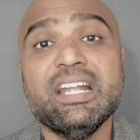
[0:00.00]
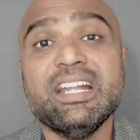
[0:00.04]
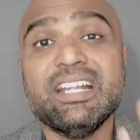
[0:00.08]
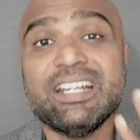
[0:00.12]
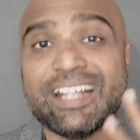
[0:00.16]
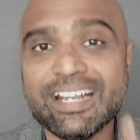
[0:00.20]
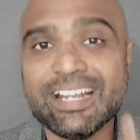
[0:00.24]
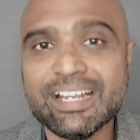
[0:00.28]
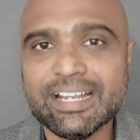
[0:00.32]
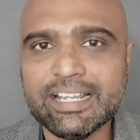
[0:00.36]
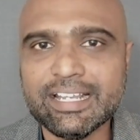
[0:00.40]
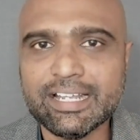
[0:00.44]

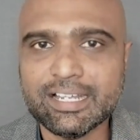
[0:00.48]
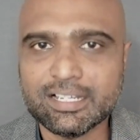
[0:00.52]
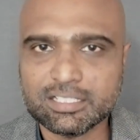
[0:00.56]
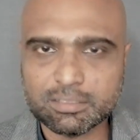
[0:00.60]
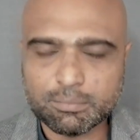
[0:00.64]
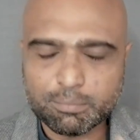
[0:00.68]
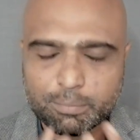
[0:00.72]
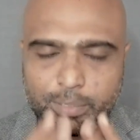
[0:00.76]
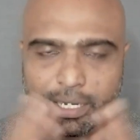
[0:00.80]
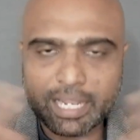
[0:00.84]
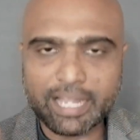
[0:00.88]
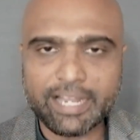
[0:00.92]
டென் இயர்ஸ்
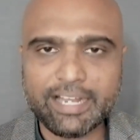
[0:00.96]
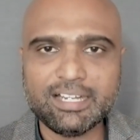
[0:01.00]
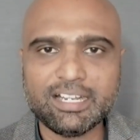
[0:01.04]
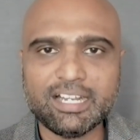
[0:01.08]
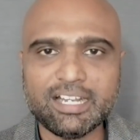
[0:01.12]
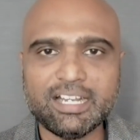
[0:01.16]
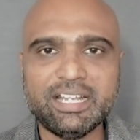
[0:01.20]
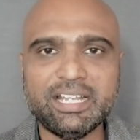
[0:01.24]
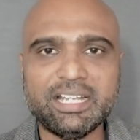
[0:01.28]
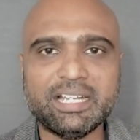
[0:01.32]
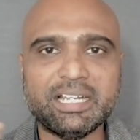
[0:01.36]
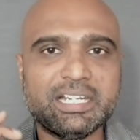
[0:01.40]

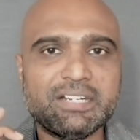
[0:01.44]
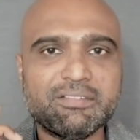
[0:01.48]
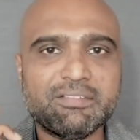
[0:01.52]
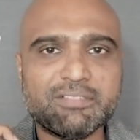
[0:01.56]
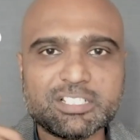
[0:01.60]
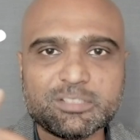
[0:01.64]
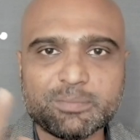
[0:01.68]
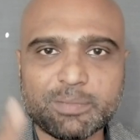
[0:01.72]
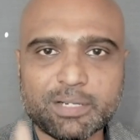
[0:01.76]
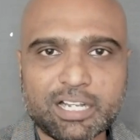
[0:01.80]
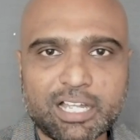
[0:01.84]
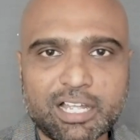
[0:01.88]
பிளைண்டாக நீங்கள்
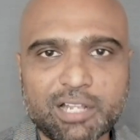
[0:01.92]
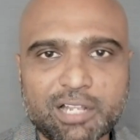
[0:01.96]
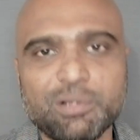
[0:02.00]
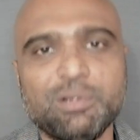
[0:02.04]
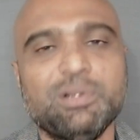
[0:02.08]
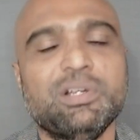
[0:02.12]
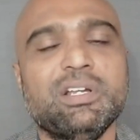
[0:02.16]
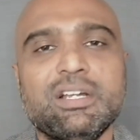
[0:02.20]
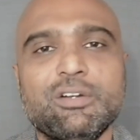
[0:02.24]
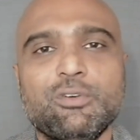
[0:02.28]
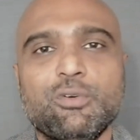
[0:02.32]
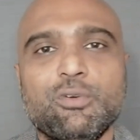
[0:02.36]
இன்வெஸ்ட் பண்ணாலும்
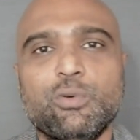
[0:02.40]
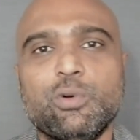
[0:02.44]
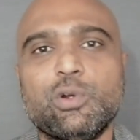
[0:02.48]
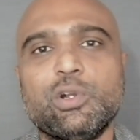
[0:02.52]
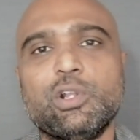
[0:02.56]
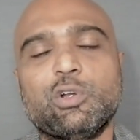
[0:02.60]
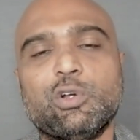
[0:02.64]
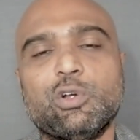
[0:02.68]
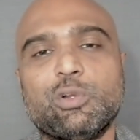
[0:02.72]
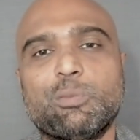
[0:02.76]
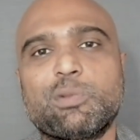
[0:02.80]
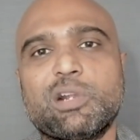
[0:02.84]

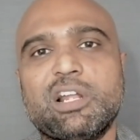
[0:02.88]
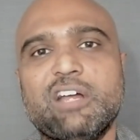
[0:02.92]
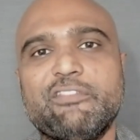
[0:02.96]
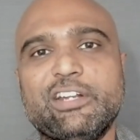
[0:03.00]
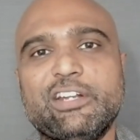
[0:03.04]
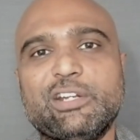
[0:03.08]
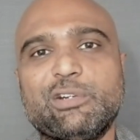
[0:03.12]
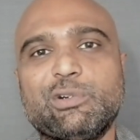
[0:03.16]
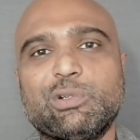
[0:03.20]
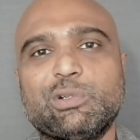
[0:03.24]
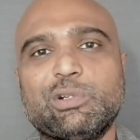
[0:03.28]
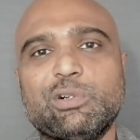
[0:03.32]
உங்களுக்கு ஒரு
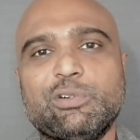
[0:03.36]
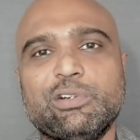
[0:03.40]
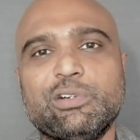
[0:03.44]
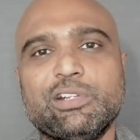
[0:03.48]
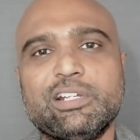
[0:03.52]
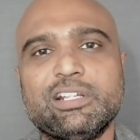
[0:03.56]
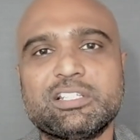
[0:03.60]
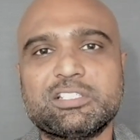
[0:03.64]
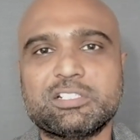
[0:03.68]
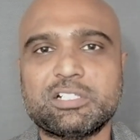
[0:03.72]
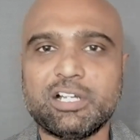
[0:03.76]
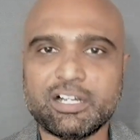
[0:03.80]
ப்ராஃபிட்
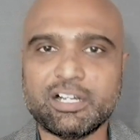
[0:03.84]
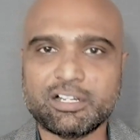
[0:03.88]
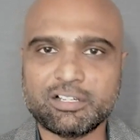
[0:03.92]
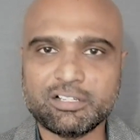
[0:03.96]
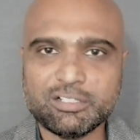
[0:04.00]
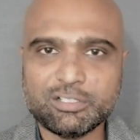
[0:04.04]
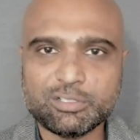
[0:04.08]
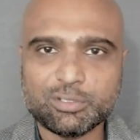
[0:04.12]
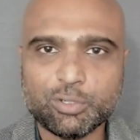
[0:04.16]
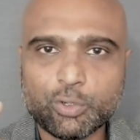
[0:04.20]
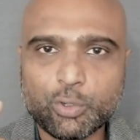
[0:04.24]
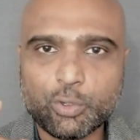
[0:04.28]
கொடுக்கக்கூடிய ஸ்டாக்
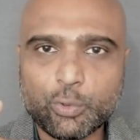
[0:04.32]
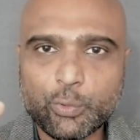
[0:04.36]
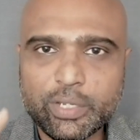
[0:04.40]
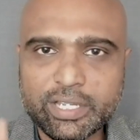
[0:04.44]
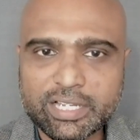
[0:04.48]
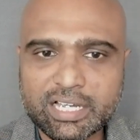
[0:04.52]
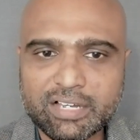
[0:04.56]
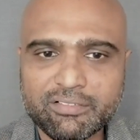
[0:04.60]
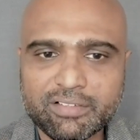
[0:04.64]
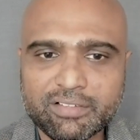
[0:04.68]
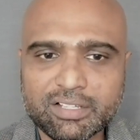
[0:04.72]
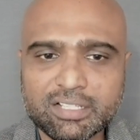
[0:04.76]
ஸோ
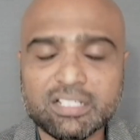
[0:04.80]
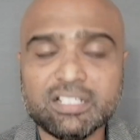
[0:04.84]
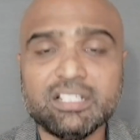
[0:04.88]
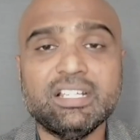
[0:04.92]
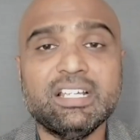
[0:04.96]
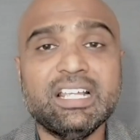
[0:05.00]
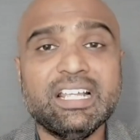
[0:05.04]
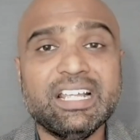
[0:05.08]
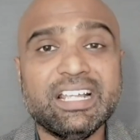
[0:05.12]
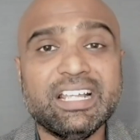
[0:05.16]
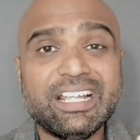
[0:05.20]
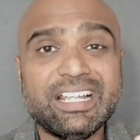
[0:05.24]
குயிக்காக வந்து
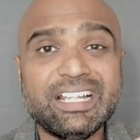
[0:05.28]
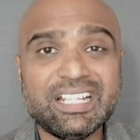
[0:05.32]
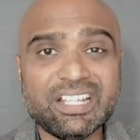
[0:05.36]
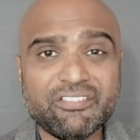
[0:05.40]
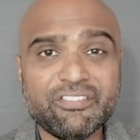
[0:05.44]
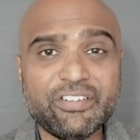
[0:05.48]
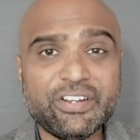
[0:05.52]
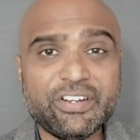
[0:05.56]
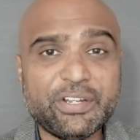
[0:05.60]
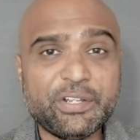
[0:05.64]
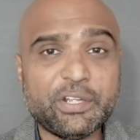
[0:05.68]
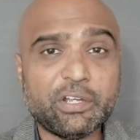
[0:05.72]
இந்த
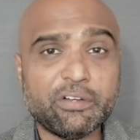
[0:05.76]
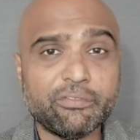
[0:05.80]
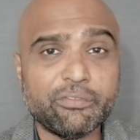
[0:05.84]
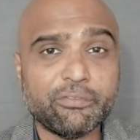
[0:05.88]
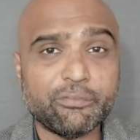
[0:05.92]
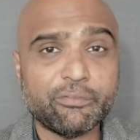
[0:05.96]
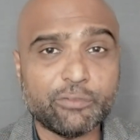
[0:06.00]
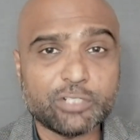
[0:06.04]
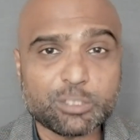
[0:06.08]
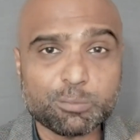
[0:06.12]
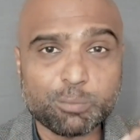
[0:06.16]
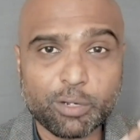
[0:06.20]
வீடியோ
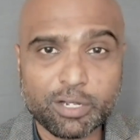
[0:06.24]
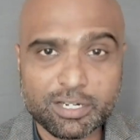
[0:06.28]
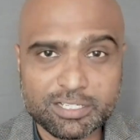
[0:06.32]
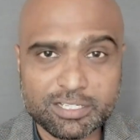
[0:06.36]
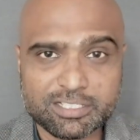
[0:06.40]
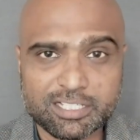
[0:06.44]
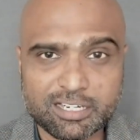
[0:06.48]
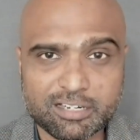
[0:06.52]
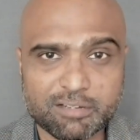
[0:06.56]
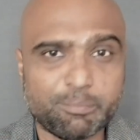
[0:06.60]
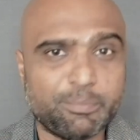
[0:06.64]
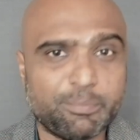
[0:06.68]

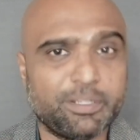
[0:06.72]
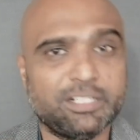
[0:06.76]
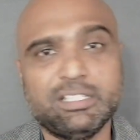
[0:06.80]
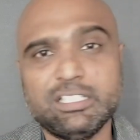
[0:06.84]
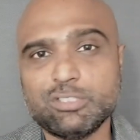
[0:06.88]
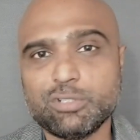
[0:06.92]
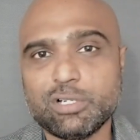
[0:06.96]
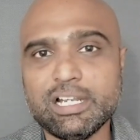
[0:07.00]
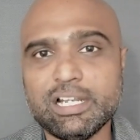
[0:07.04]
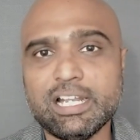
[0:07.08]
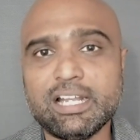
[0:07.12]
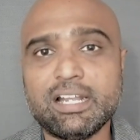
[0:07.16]
ஸ்பான்சர் பற்றி
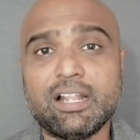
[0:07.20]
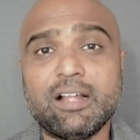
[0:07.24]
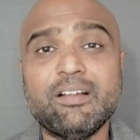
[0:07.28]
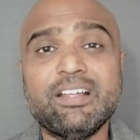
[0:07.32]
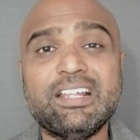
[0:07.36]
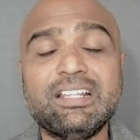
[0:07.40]
சொல்லிடலாம்